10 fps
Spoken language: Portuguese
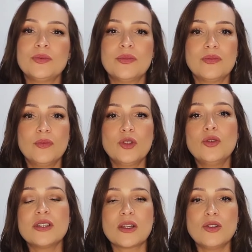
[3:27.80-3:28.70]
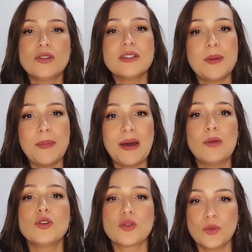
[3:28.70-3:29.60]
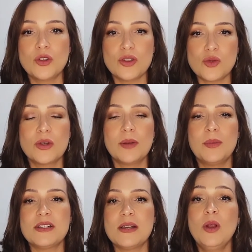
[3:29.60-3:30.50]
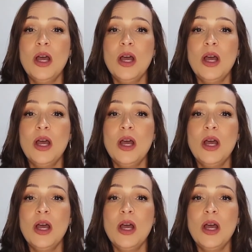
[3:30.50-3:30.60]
muito doce que eu digo se prepara um moço com muito açúcar, por exemplo,